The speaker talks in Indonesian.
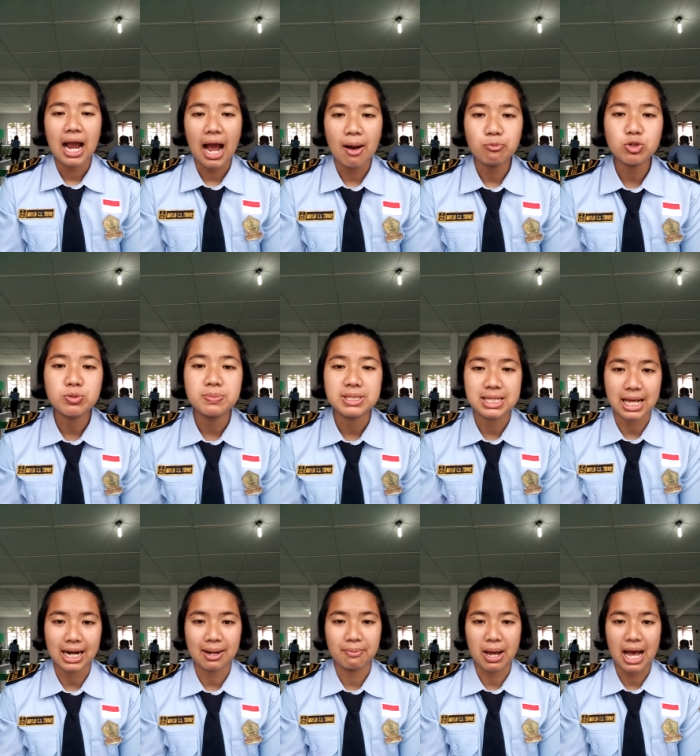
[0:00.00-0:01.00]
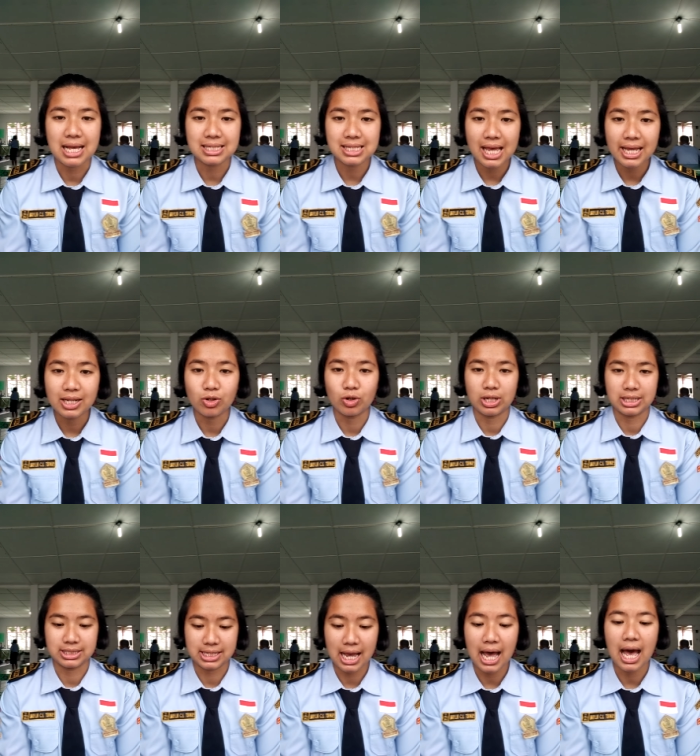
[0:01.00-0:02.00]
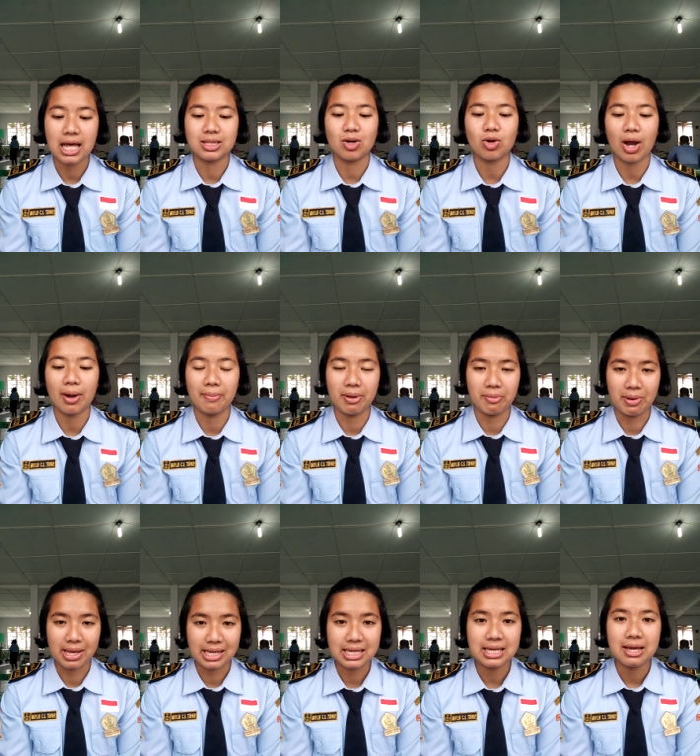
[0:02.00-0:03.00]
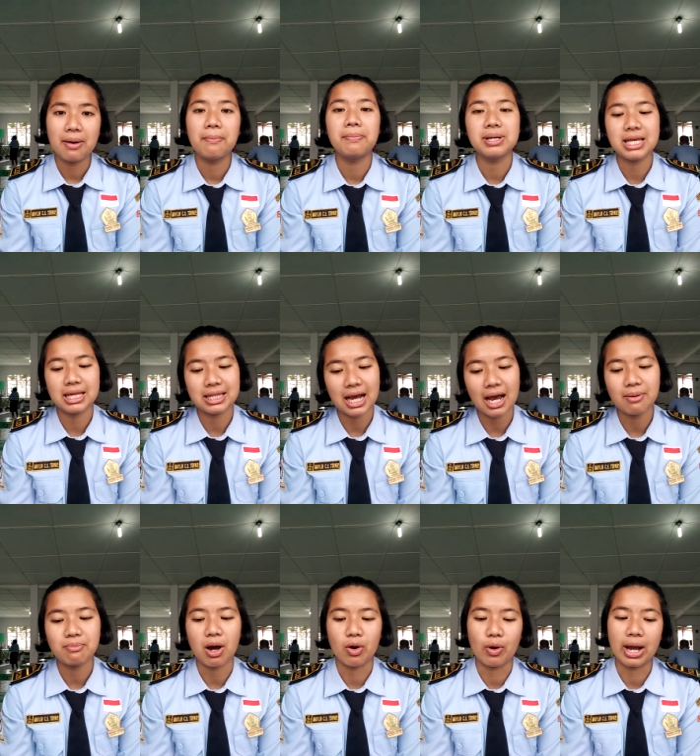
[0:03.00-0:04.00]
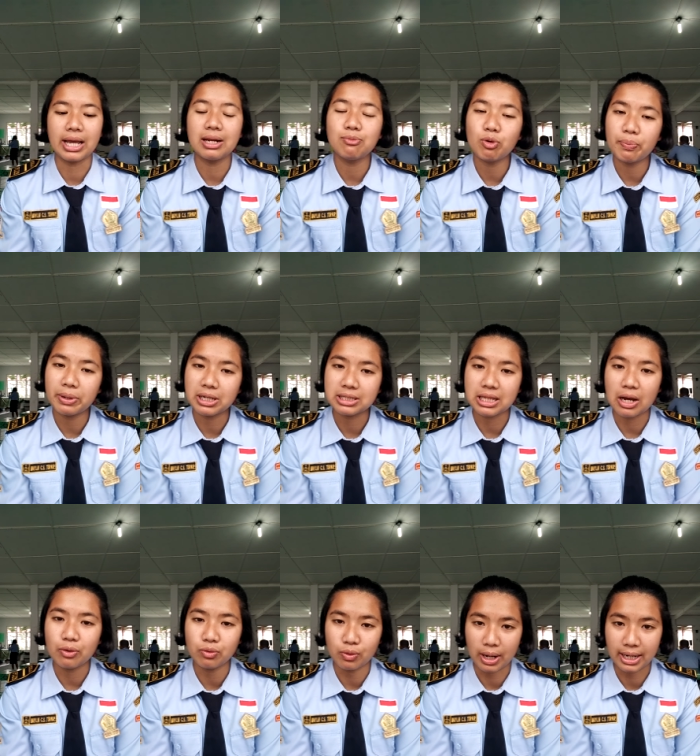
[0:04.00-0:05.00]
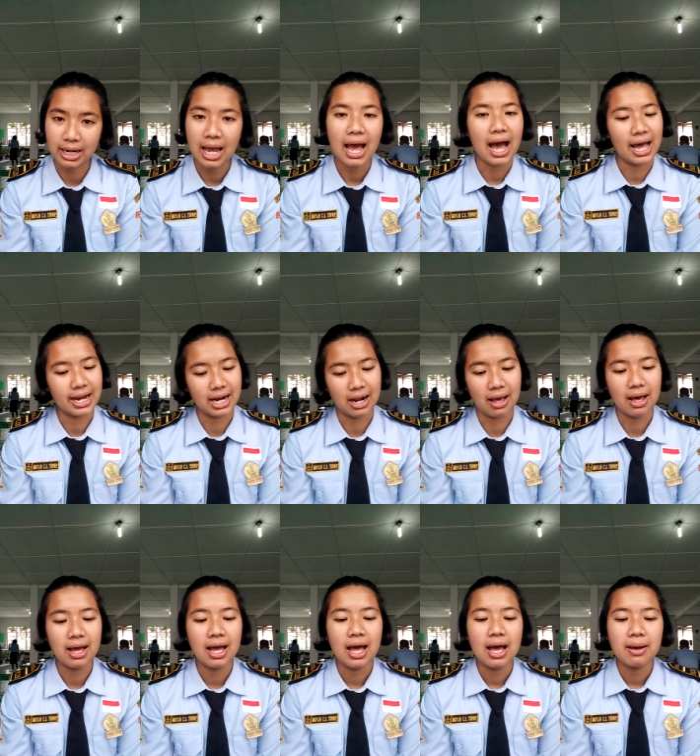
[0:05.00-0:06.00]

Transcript: Kamus Besar Bahasa Indonesia atau KBBI menyatakan bahwa ilmu pengetahuan adalah